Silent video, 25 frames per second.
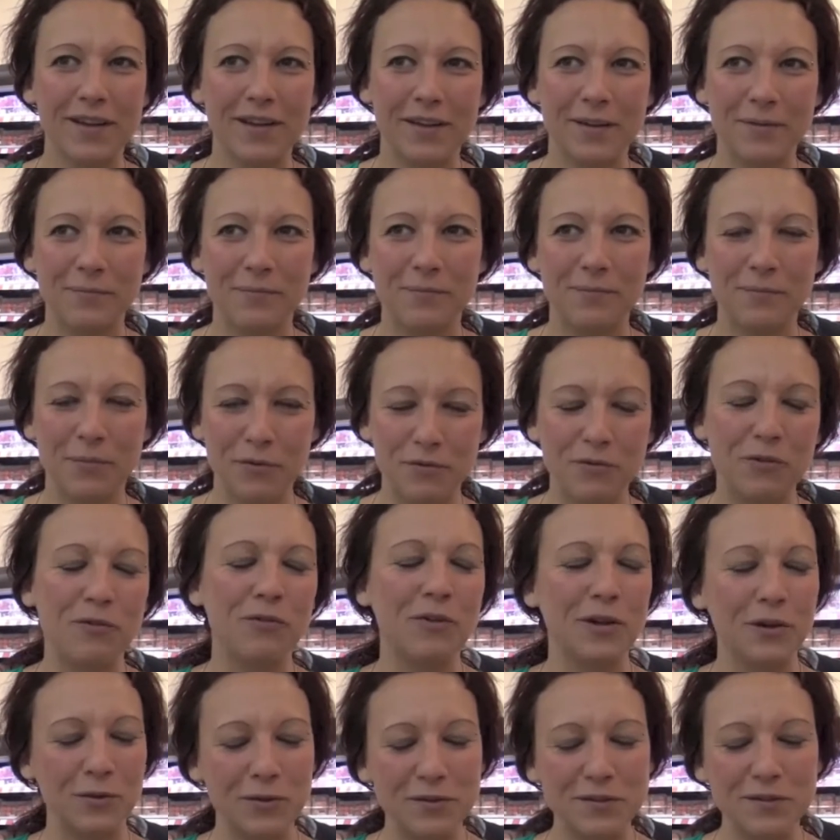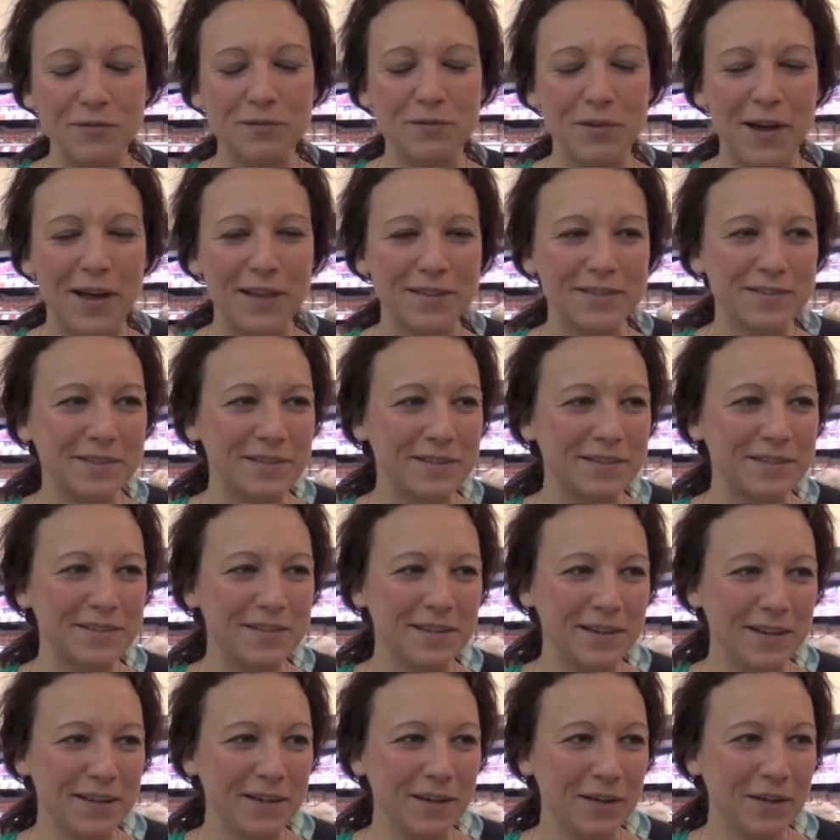ähm, bevor wir losgefahren sind,